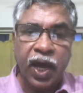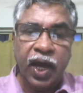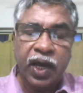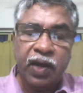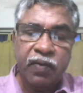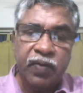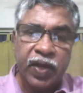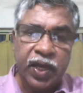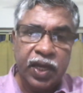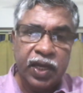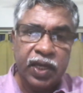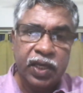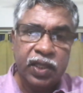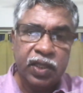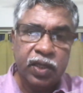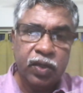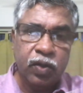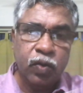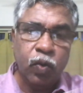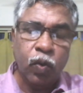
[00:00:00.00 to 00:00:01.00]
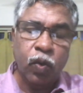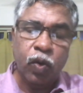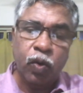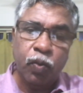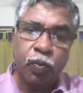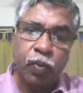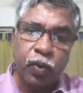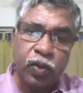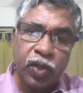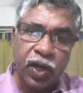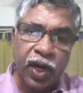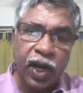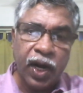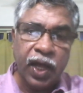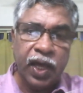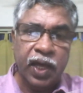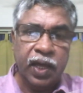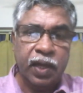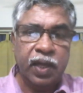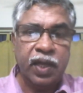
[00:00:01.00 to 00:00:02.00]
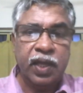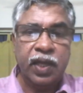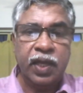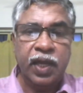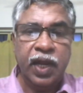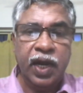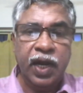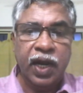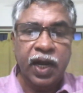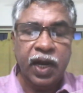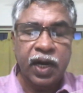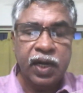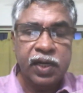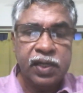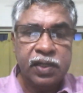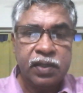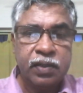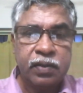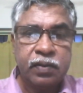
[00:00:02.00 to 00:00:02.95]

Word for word: ஆகவே இது ஒரு பொதுநல எண்ணங்கள்